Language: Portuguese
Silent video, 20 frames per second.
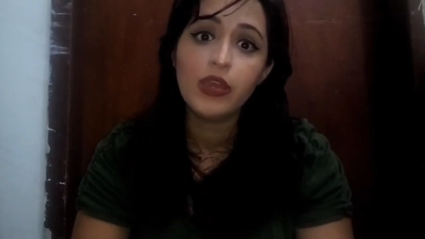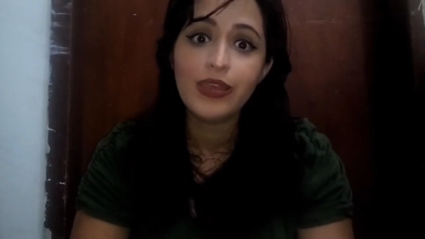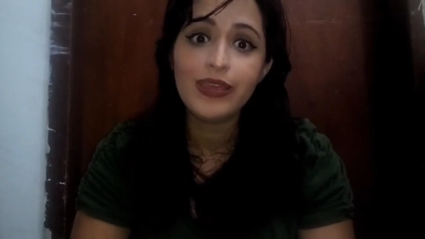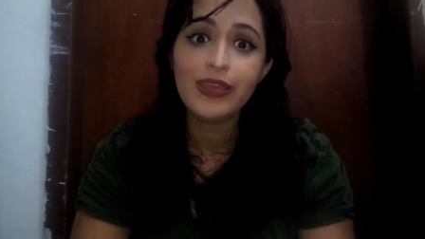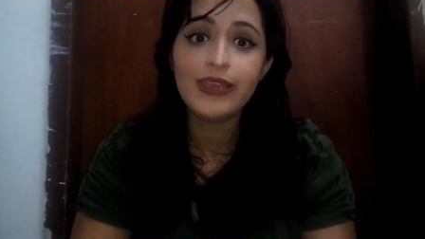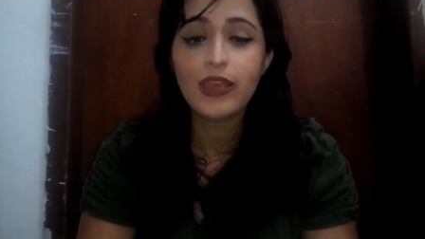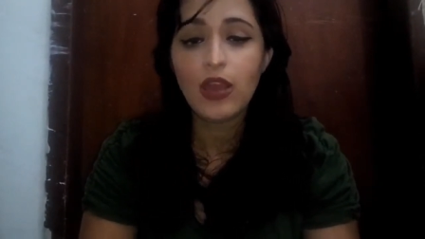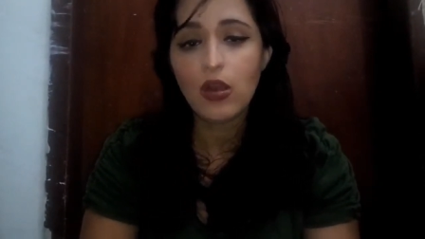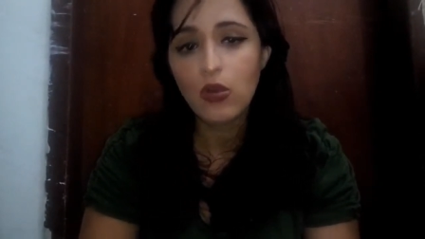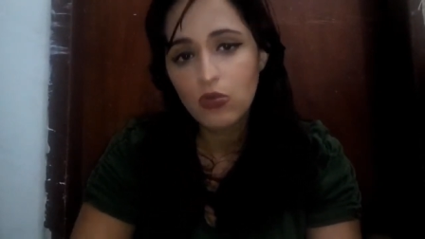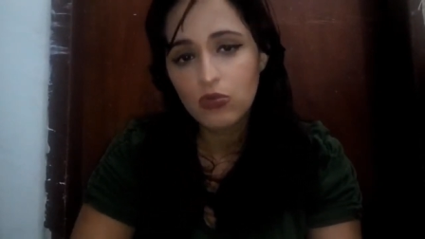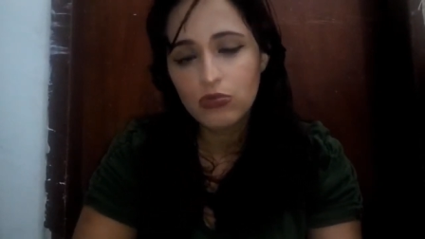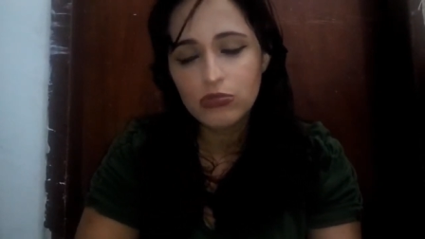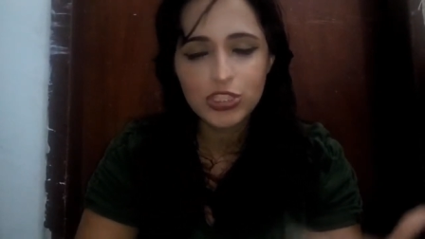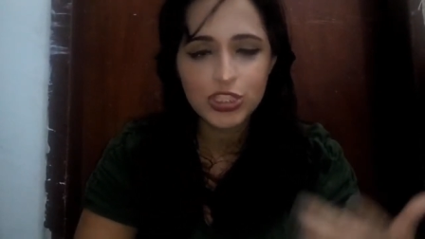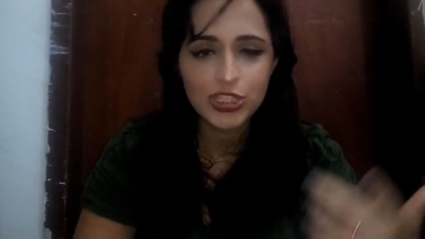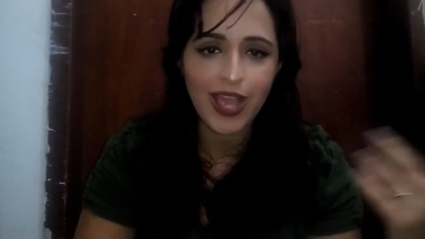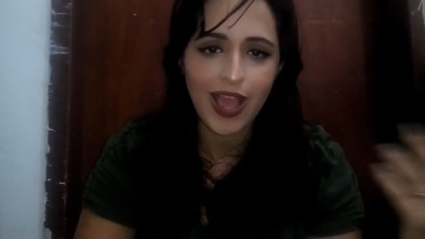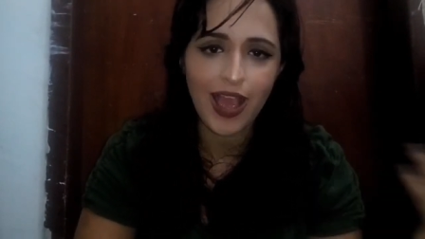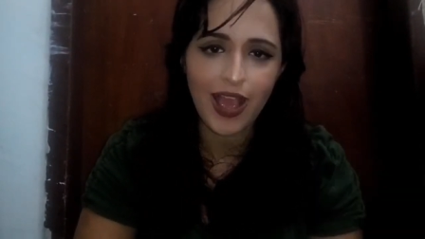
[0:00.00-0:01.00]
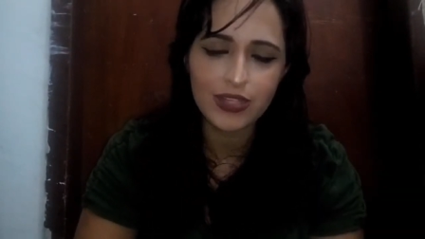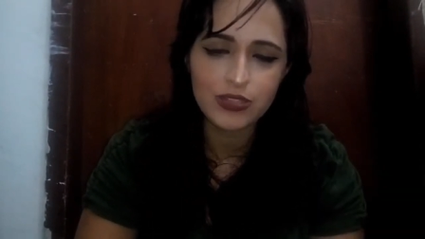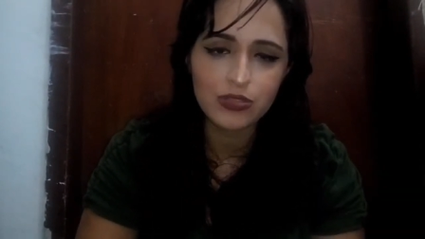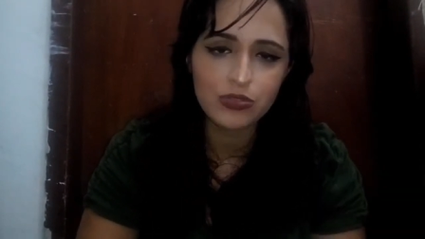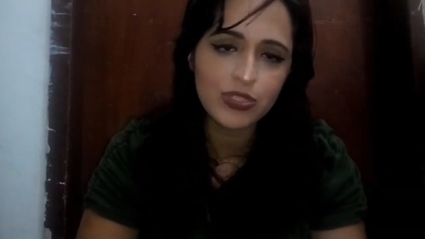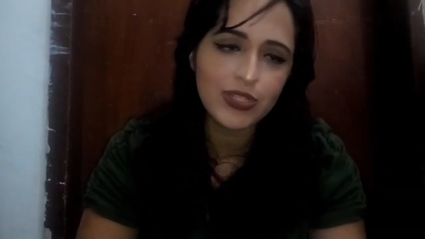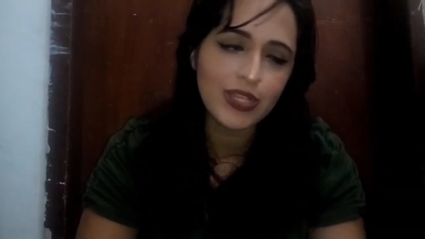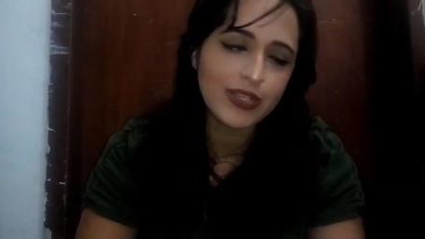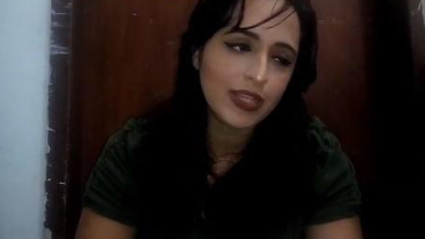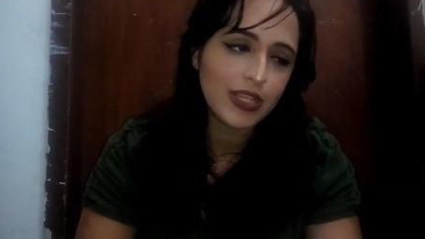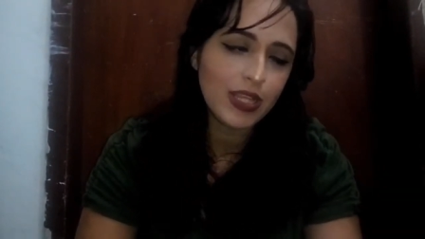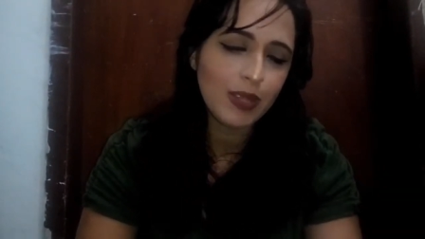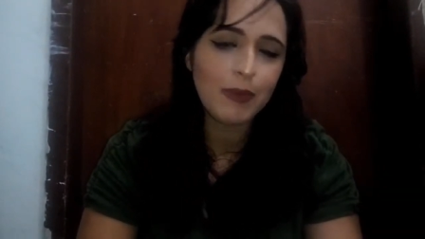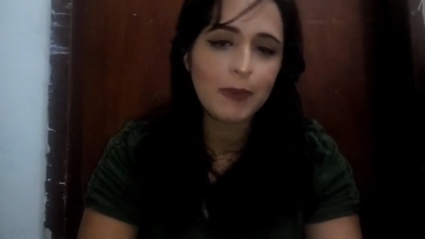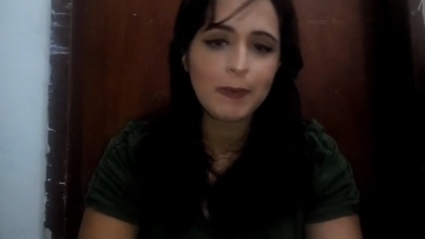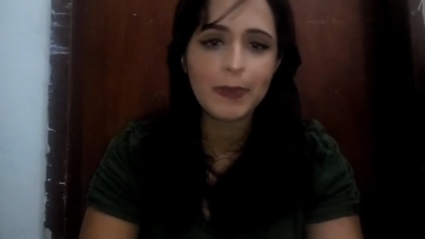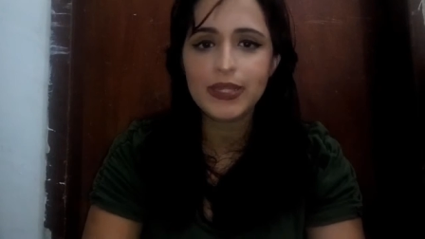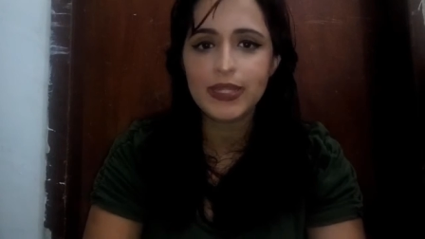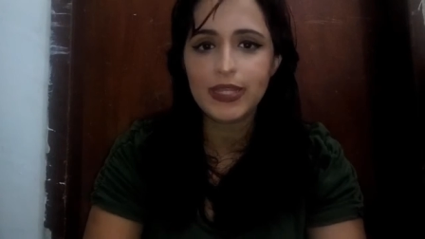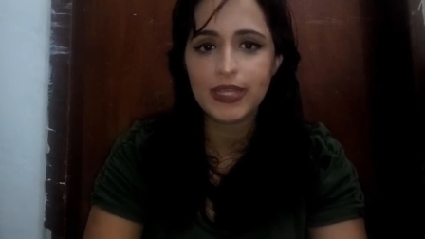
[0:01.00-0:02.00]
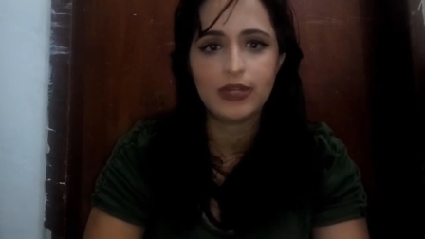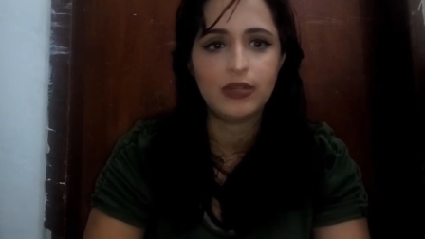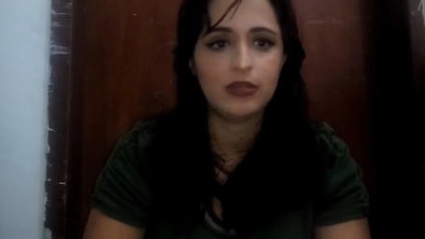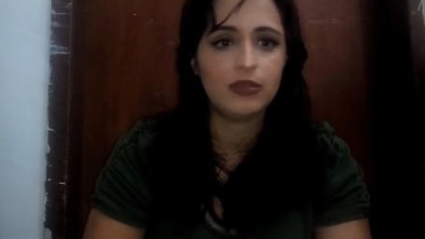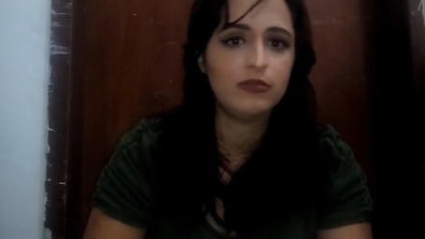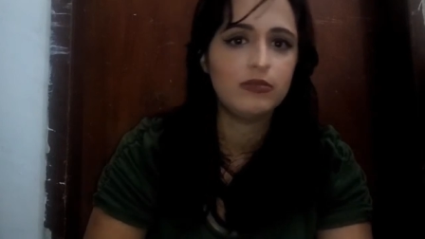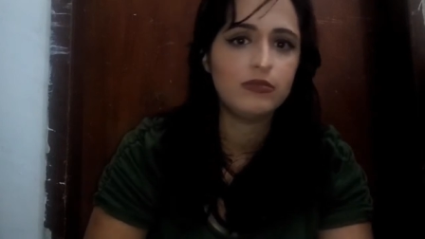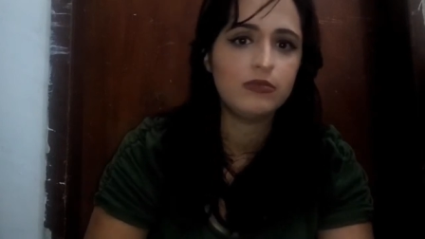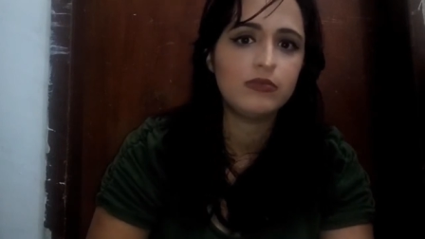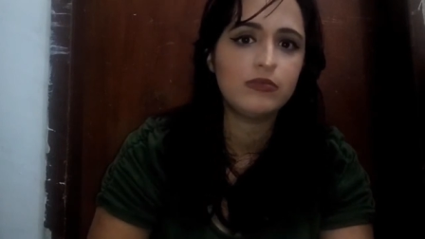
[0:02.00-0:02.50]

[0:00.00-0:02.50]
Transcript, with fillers: Em alguns casos, até na mamadeira.